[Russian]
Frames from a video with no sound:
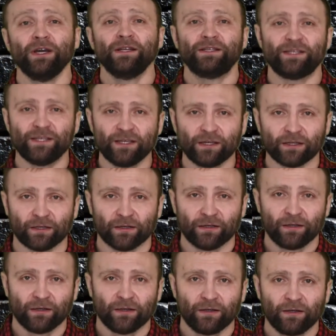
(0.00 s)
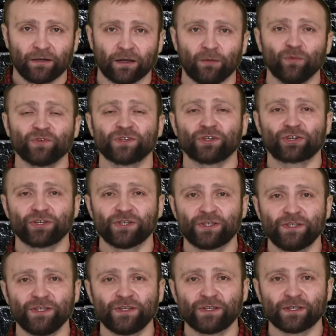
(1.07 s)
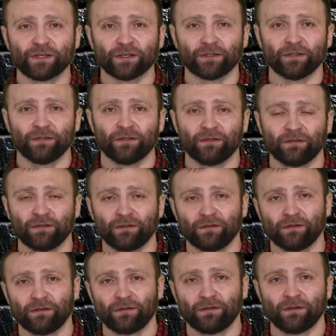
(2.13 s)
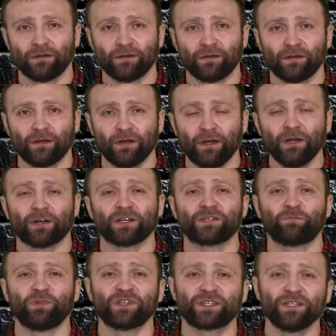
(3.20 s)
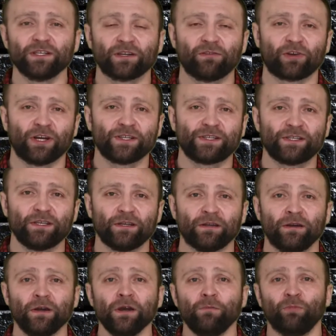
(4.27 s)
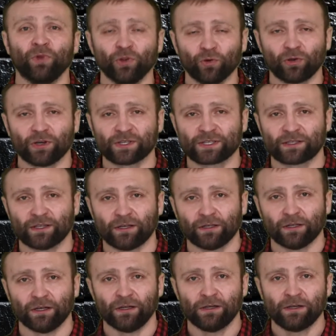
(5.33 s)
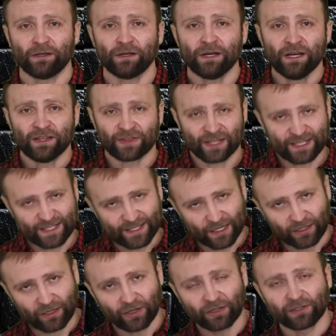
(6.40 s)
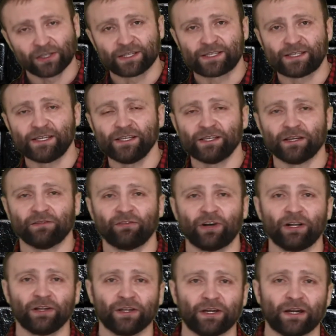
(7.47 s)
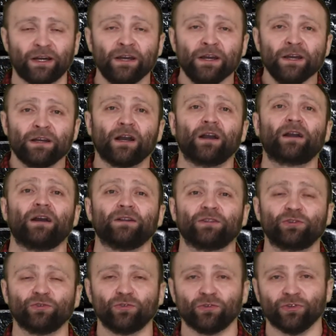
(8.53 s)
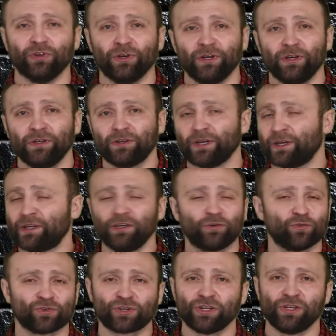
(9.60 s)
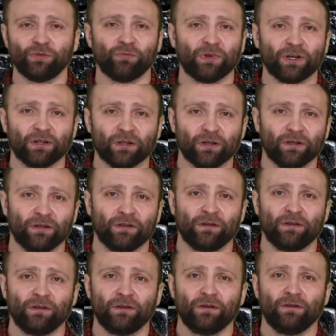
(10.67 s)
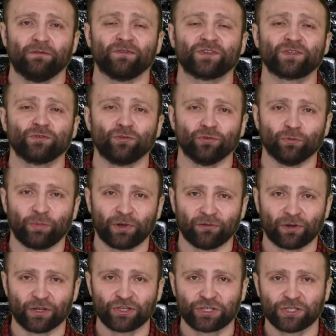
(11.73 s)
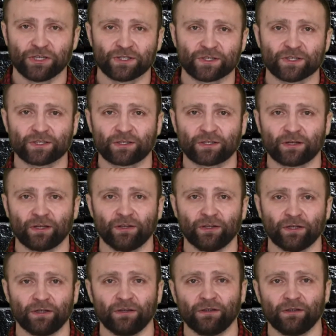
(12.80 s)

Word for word: те, кому за шестьдесят. Расписных в России много стало. Нас накрыла синяя волна, как Антон, таких уже немало. В зону превращается страна.